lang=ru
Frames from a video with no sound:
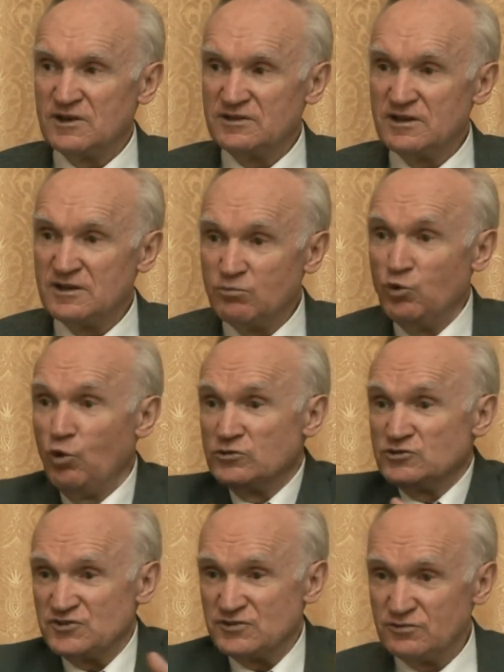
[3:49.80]
когда их
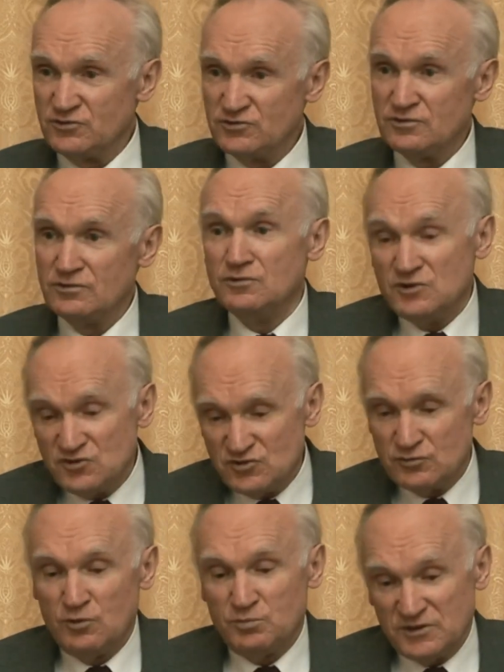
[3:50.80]
множество, что, ну
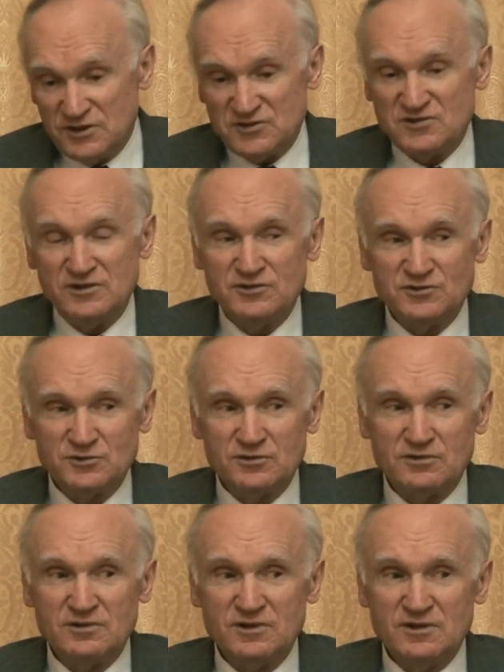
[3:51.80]
ничего, подошли,
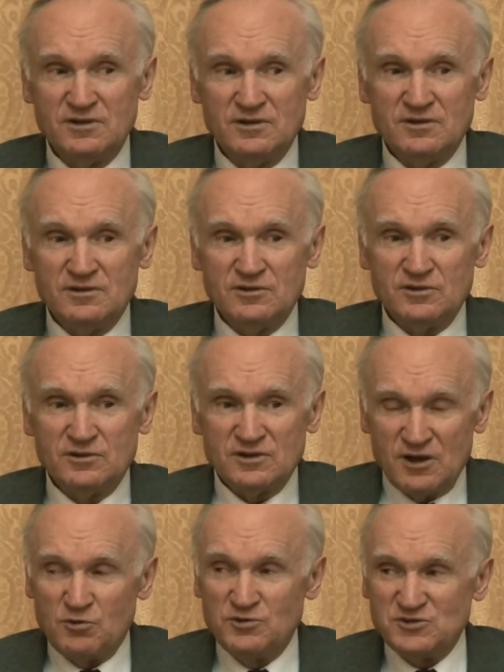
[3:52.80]
что,
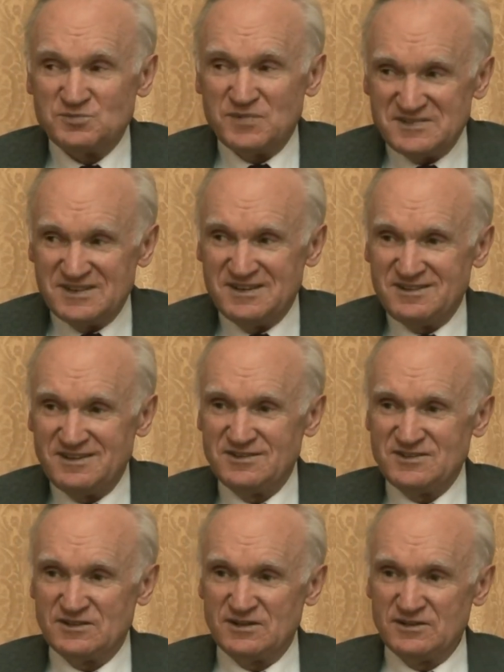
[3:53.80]
какую
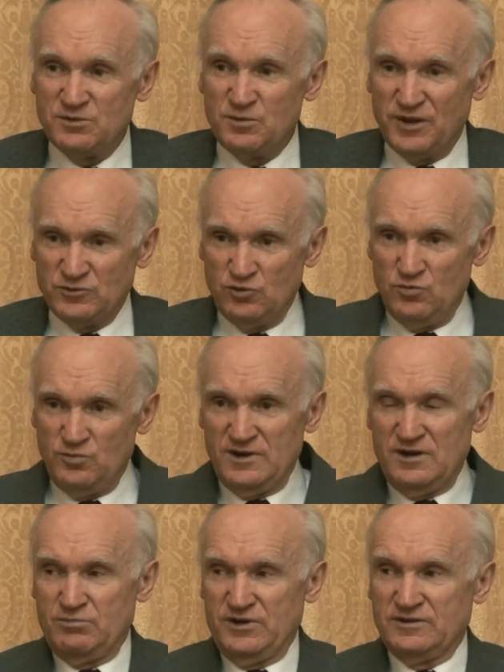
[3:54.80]
спасительность-то, хотя бы
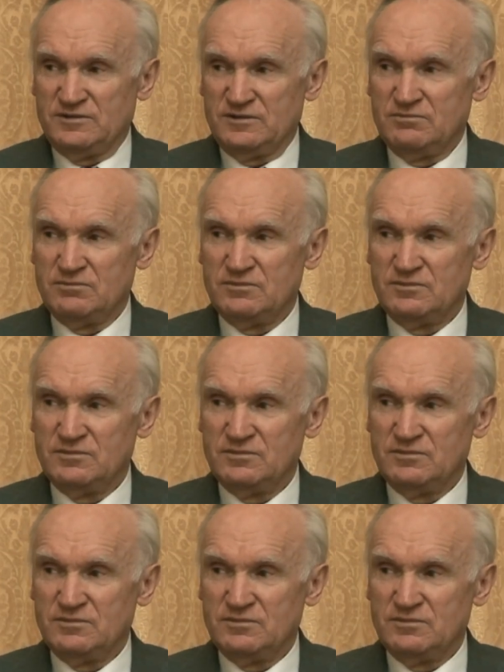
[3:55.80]
подумали об этом.